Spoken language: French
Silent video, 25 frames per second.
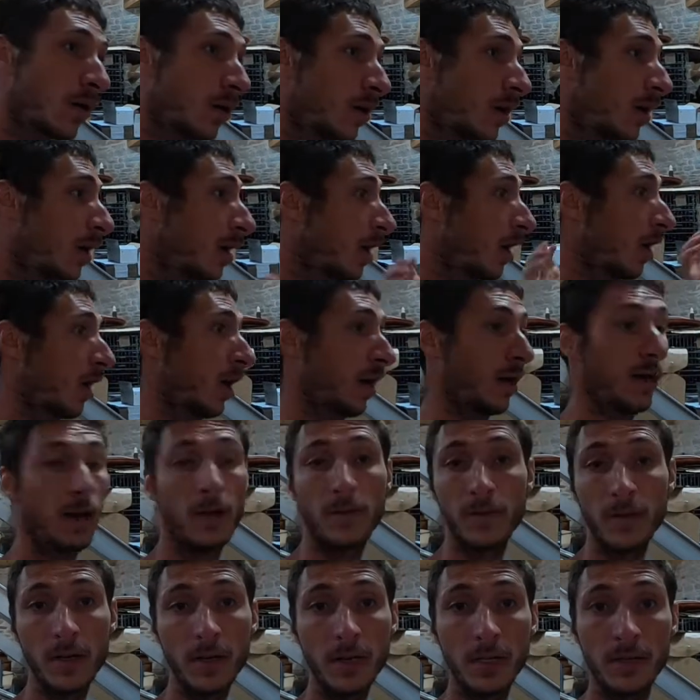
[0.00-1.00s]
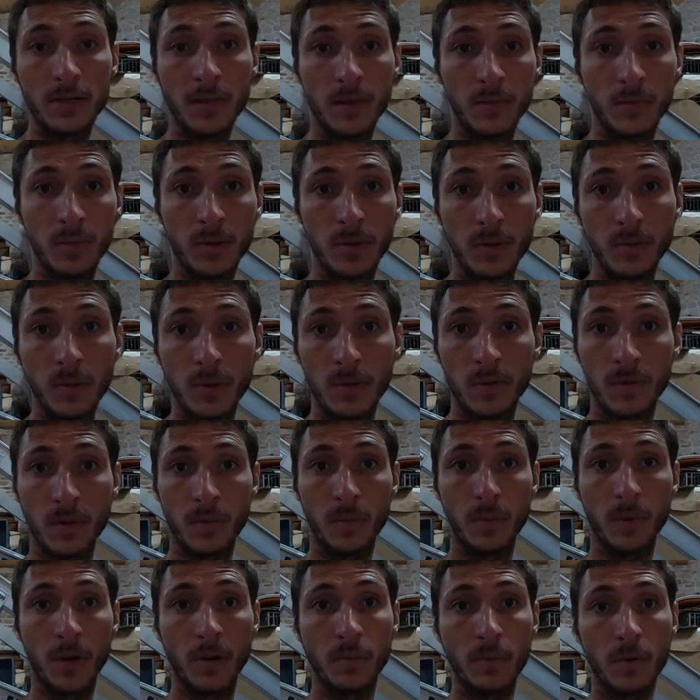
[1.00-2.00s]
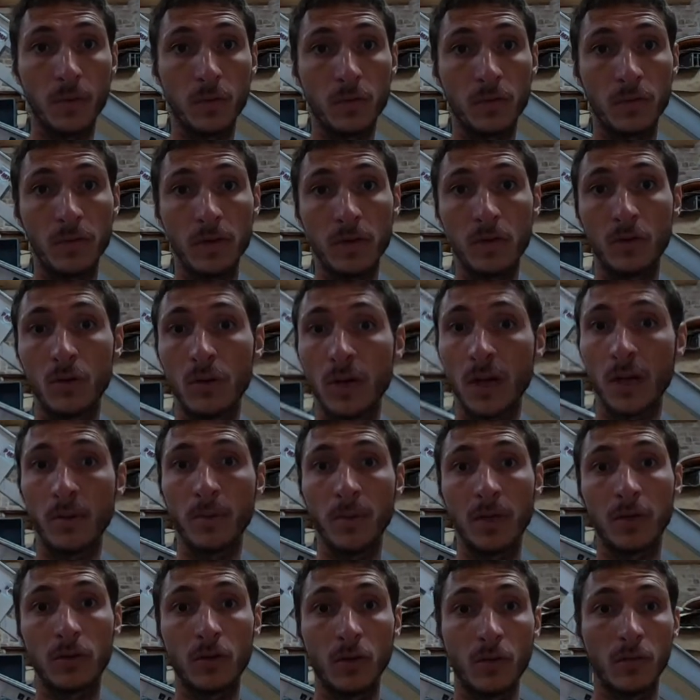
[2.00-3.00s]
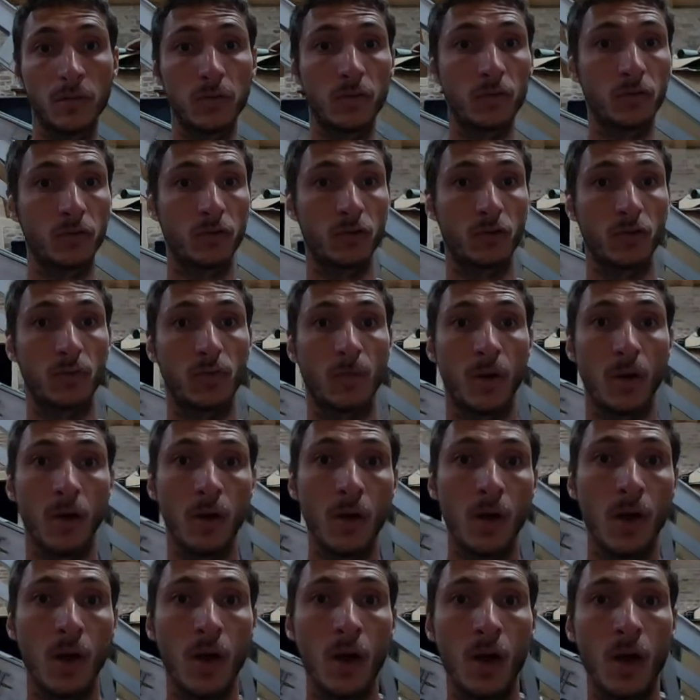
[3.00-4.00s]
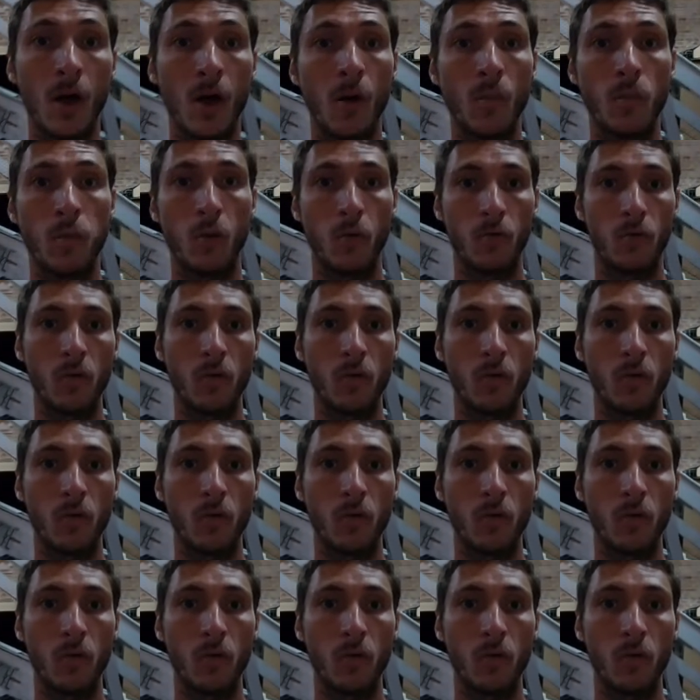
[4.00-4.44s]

euh, laver les tapis, bah, ça permet aussi de les remettre en fonctionnement pour